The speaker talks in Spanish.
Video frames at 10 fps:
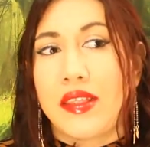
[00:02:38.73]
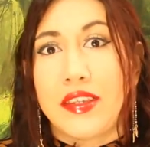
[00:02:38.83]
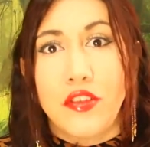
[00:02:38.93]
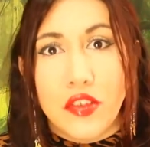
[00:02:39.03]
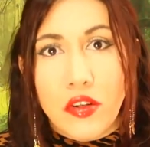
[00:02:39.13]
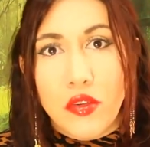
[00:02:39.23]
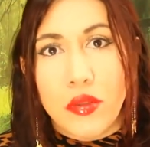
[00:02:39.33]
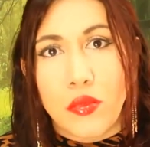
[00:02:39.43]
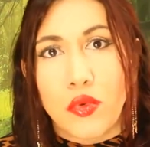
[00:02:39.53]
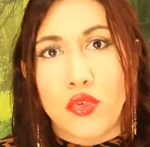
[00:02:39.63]
Y no se
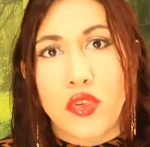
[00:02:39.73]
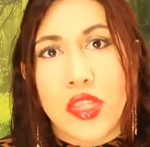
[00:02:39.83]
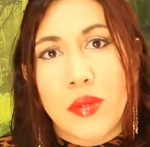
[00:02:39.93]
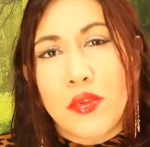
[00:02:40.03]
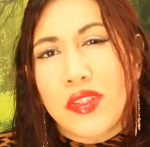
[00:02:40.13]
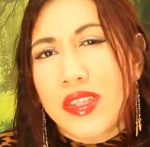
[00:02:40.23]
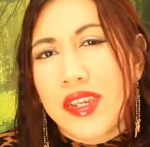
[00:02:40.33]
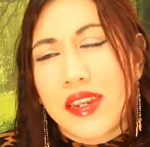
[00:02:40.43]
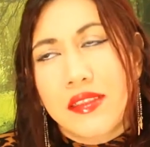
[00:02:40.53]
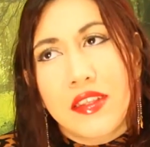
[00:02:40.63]
luce mucho. Digamos que en
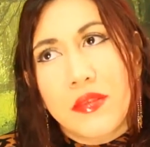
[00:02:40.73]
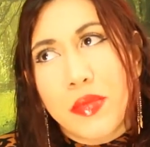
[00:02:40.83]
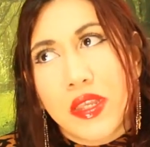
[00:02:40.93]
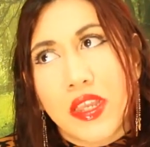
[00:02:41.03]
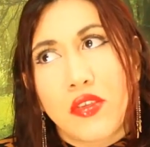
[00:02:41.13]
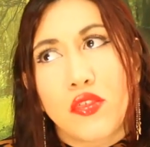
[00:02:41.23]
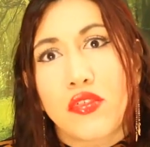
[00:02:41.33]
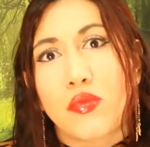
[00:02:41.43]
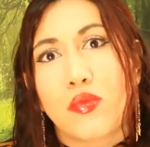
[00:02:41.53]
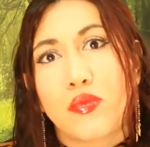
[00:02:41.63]
jardines
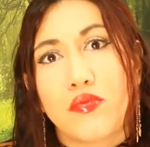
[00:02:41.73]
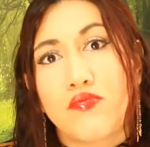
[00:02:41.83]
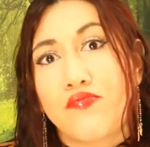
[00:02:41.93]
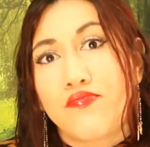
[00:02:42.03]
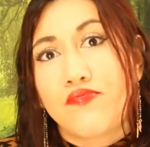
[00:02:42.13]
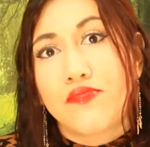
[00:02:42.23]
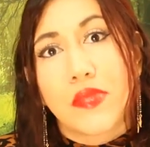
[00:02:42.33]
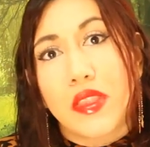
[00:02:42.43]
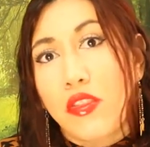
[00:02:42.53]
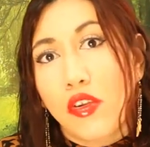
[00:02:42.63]
pequeños mm,
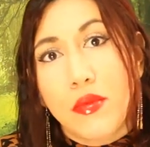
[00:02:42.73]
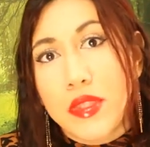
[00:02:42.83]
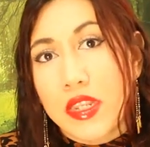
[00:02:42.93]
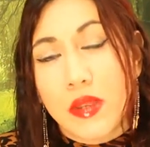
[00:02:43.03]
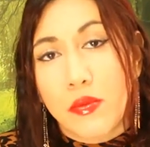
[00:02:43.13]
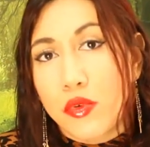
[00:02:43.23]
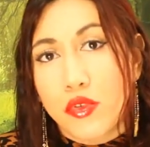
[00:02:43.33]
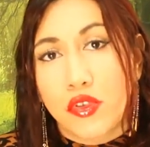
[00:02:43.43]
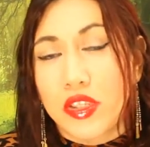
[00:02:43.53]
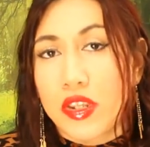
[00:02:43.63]
no convendría
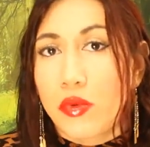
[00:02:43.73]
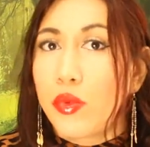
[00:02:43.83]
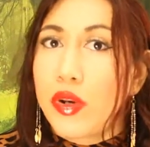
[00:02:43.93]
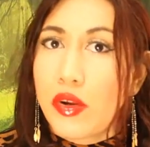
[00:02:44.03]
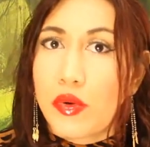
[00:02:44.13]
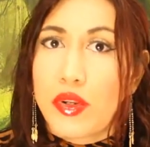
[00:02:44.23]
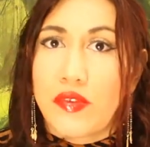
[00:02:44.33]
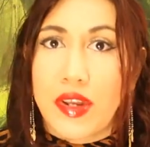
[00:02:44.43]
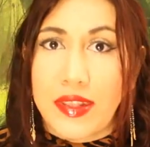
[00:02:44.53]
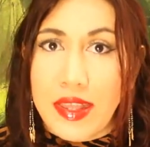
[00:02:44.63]
mucho tener una
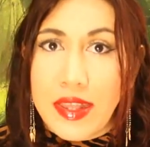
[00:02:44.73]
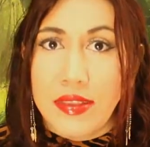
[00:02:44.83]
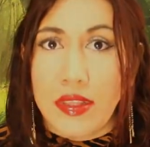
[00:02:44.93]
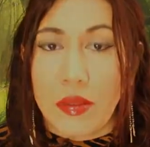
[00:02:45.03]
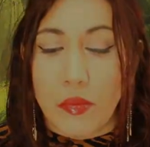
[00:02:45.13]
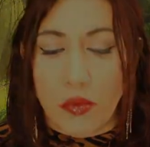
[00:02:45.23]
conífera de este tipo